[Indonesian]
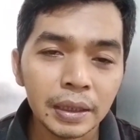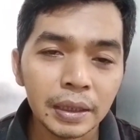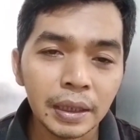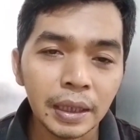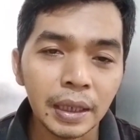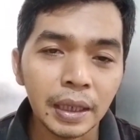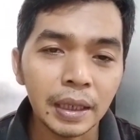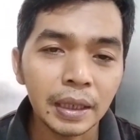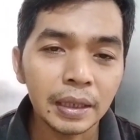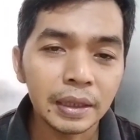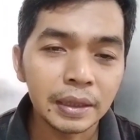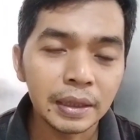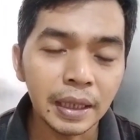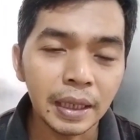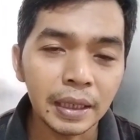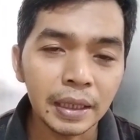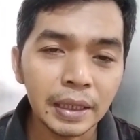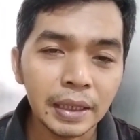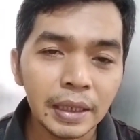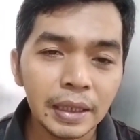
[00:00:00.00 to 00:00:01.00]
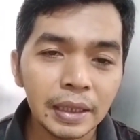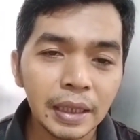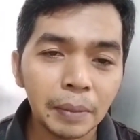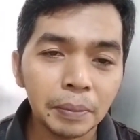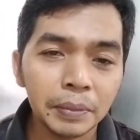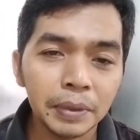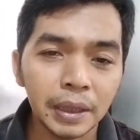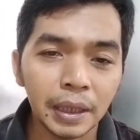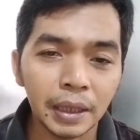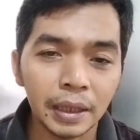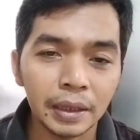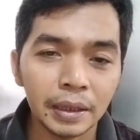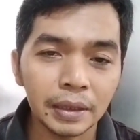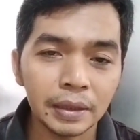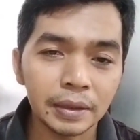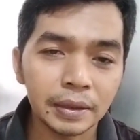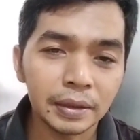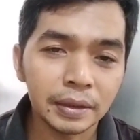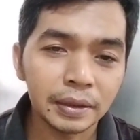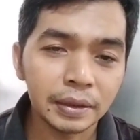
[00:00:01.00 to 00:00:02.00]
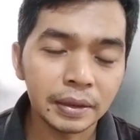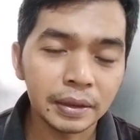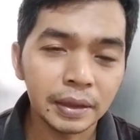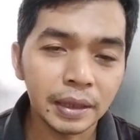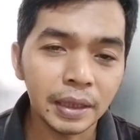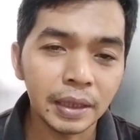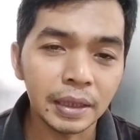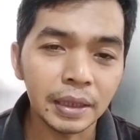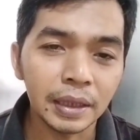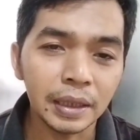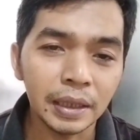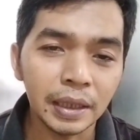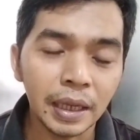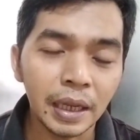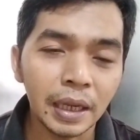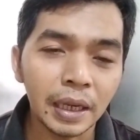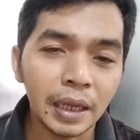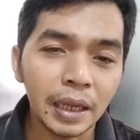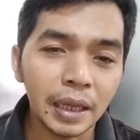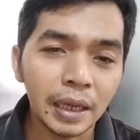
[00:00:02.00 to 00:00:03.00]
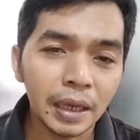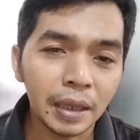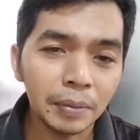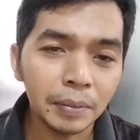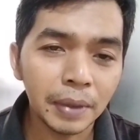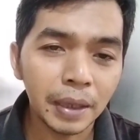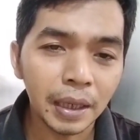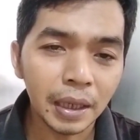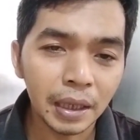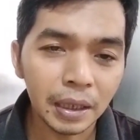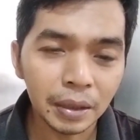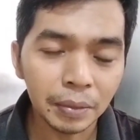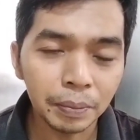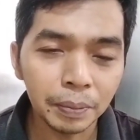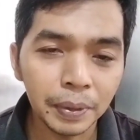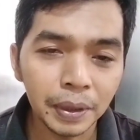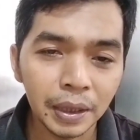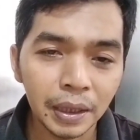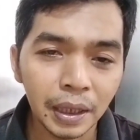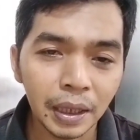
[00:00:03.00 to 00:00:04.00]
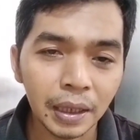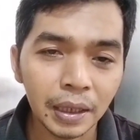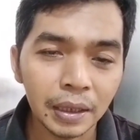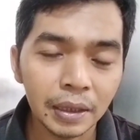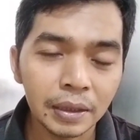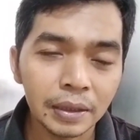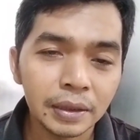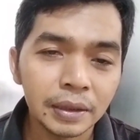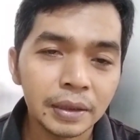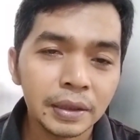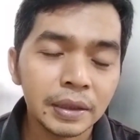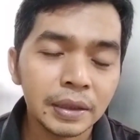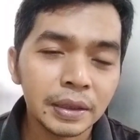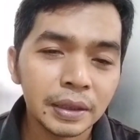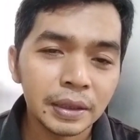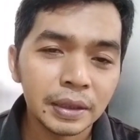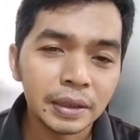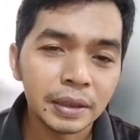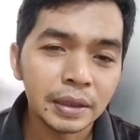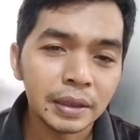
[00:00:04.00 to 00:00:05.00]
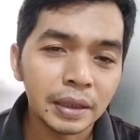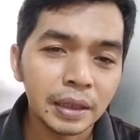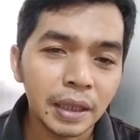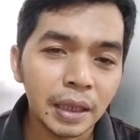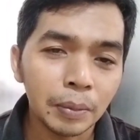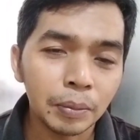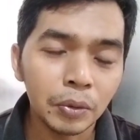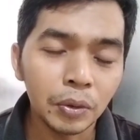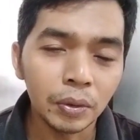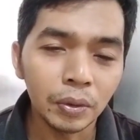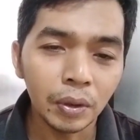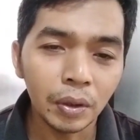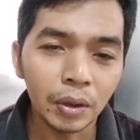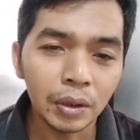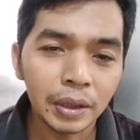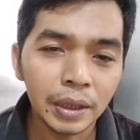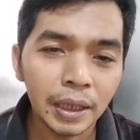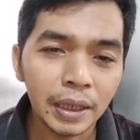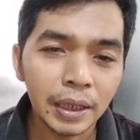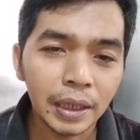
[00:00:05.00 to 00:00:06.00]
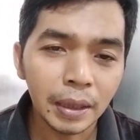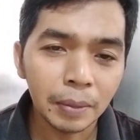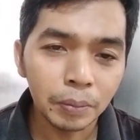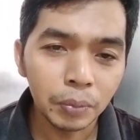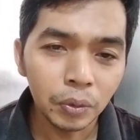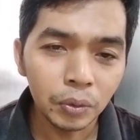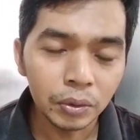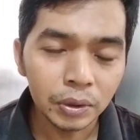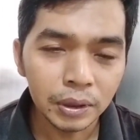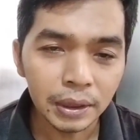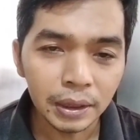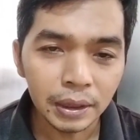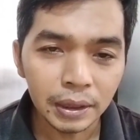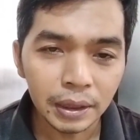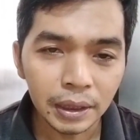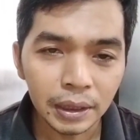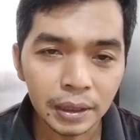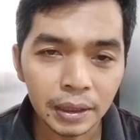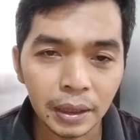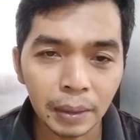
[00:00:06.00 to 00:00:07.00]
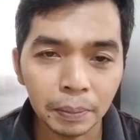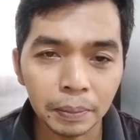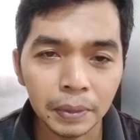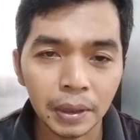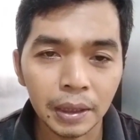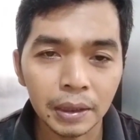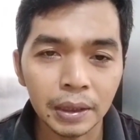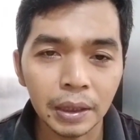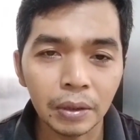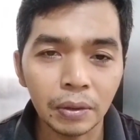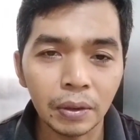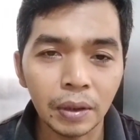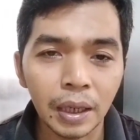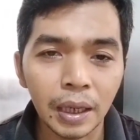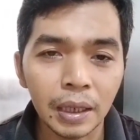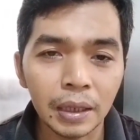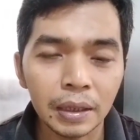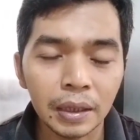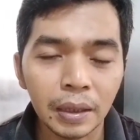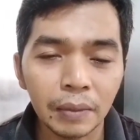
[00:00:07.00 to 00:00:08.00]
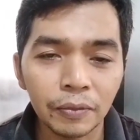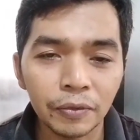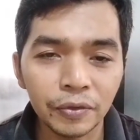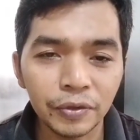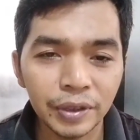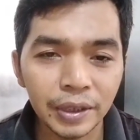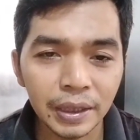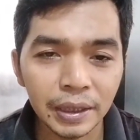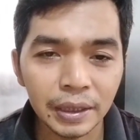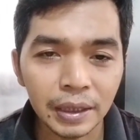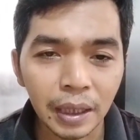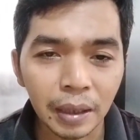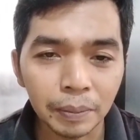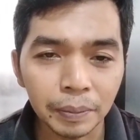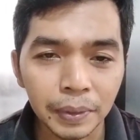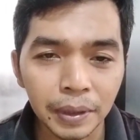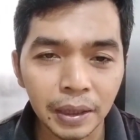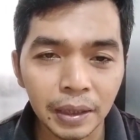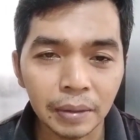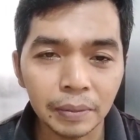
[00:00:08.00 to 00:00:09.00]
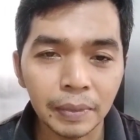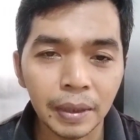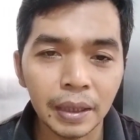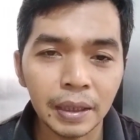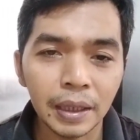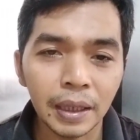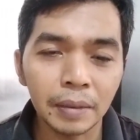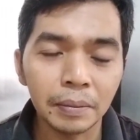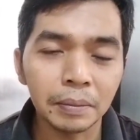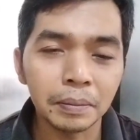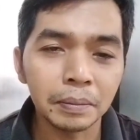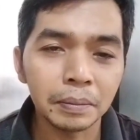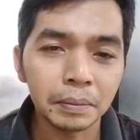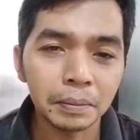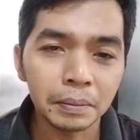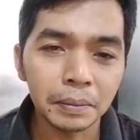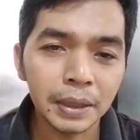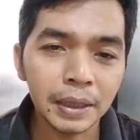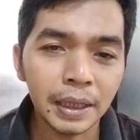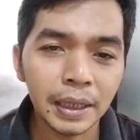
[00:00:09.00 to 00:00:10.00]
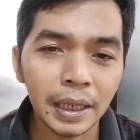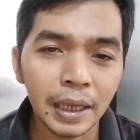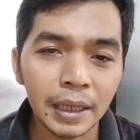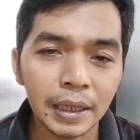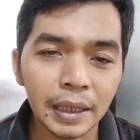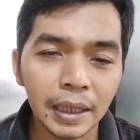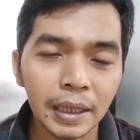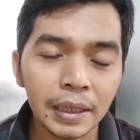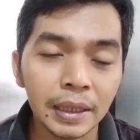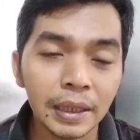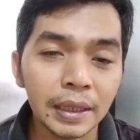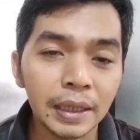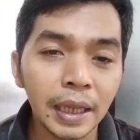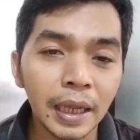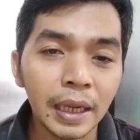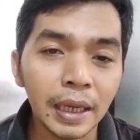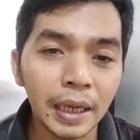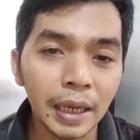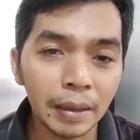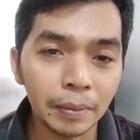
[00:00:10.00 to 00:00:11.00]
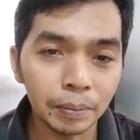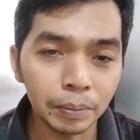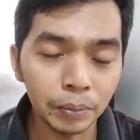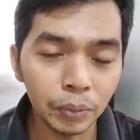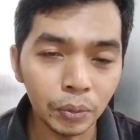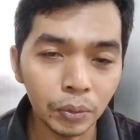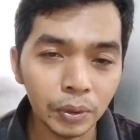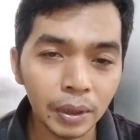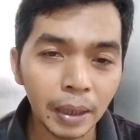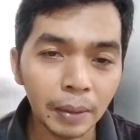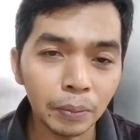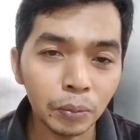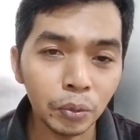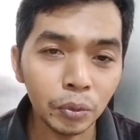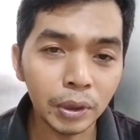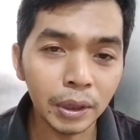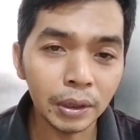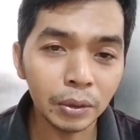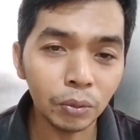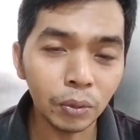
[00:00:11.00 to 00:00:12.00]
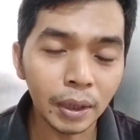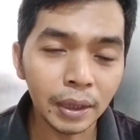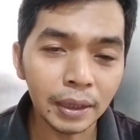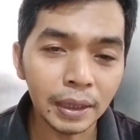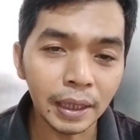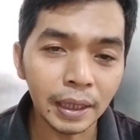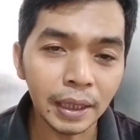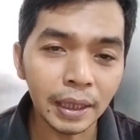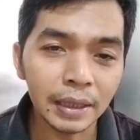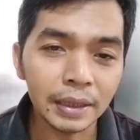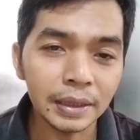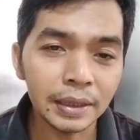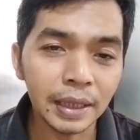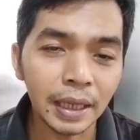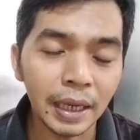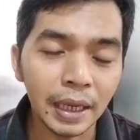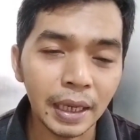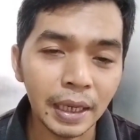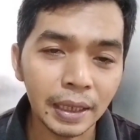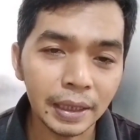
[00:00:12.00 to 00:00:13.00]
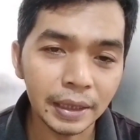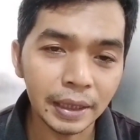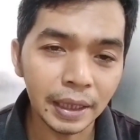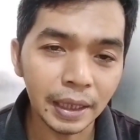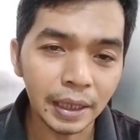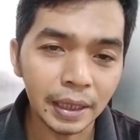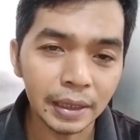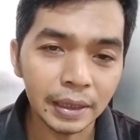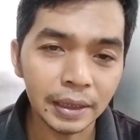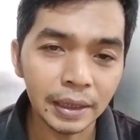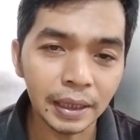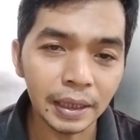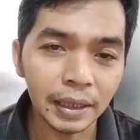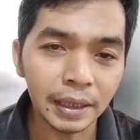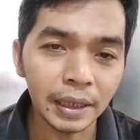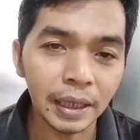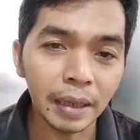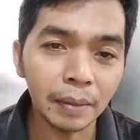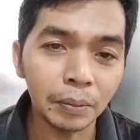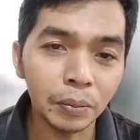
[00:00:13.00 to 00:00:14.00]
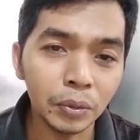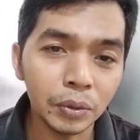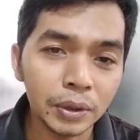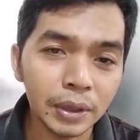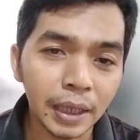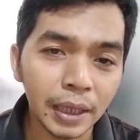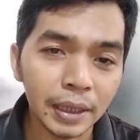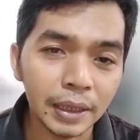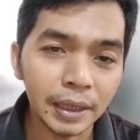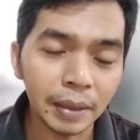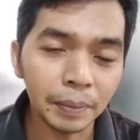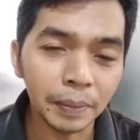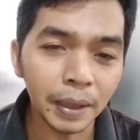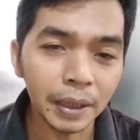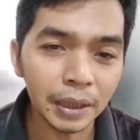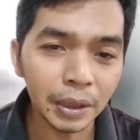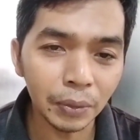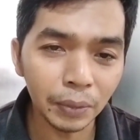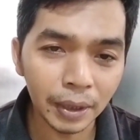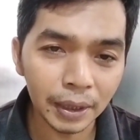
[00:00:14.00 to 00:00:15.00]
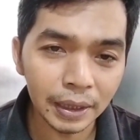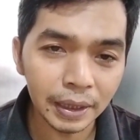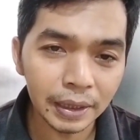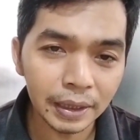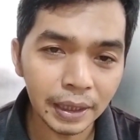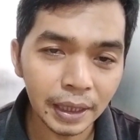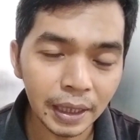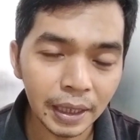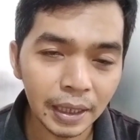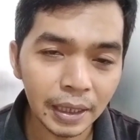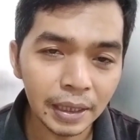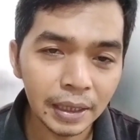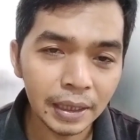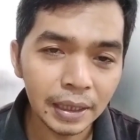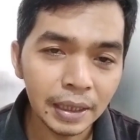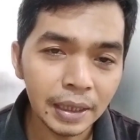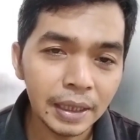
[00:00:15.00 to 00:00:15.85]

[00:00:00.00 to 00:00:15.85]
ya dari kitabnya dari Al-Alamah arifillah Abdul Ghani Nablusi kitab Takdirul Anam fi Takbiril Manam menerangkan tentang lampu. Lampu itu adalah cahaya ya, lampu cahaya. Bagi wanita